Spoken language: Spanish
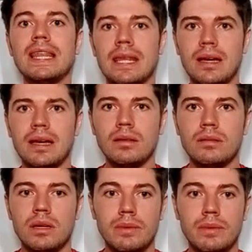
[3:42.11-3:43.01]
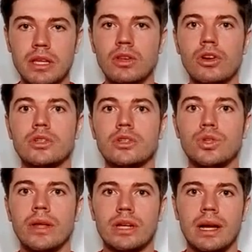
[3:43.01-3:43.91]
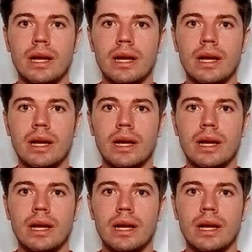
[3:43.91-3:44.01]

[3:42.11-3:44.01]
quizá y viendo los resultados,